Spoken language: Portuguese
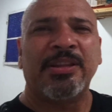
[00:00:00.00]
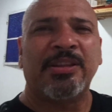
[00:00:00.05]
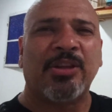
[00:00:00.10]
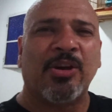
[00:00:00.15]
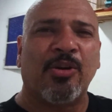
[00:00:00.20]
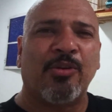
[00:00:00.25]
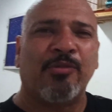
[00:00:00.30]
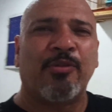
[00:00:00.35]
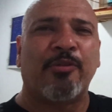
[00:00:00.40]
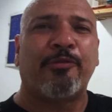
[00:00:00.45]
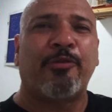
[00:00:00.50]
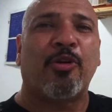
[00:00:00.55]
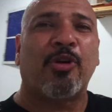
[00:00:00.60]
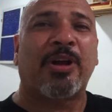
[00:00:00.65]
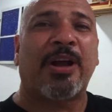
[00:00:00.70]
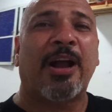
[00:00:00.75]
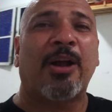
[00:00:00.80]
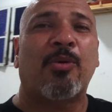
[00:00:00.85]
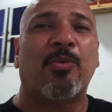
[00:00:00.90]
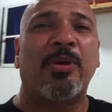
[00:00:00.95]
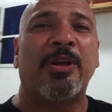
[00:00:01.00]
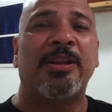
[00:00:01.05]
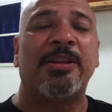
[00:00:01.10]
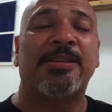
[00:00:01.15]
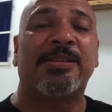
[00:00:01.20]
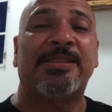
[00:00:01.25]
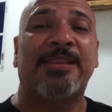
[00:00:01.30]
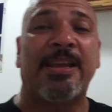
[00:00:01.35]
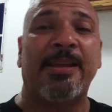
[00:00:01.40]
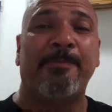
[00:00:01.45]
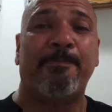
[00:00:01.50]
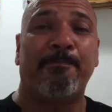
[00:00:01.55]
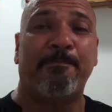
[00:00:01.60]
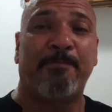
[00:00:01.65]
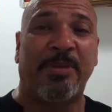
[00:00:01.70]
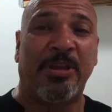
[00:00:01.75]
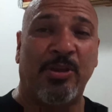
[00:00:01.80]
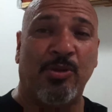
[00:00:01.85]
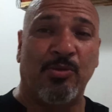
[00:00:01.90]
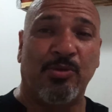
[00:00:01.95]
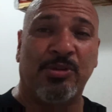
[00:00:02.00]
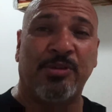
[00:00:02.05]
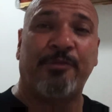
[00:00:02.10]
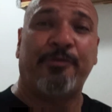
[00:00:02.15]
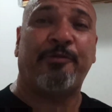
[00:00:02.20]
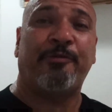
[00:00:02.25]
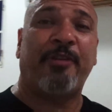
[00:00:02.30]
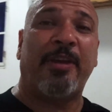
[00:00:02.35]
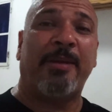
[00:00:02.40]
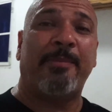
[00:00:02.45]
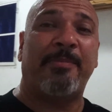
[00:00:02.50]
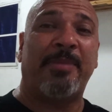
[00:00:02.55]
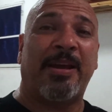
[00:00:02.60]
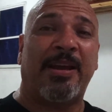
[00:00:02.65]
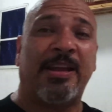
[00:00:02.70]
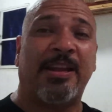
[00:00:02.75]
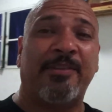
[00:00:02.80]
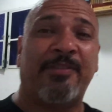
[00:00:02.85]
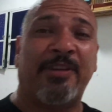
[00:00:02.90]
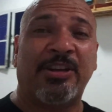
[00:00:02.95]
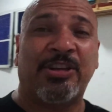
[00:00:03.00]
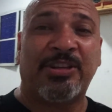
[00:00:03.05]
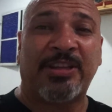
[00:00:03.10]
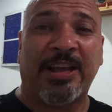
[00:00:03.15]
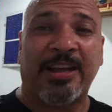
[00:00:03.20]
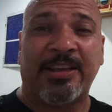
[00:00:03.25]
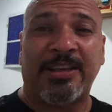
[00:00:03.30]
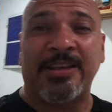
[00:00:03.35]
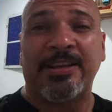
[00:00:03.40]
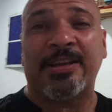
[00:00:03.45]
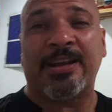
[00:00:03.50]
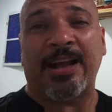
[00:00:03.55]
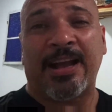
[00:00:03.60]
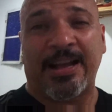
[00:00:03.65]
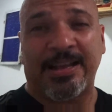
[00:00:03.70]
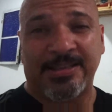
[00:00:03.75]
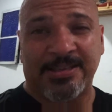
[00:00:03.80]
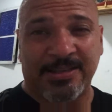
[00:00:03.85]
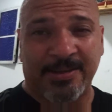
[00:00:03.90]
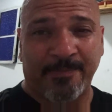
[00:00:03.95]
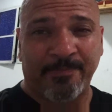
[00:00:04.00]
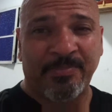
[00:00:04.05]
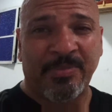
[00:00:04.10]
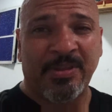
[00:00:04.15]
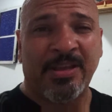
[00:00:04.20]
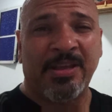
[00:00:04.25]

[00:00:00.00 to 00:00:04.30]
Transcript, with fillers: então eu vou focar com ele sem pio de fêmea. Ele vai estar aqui em casa.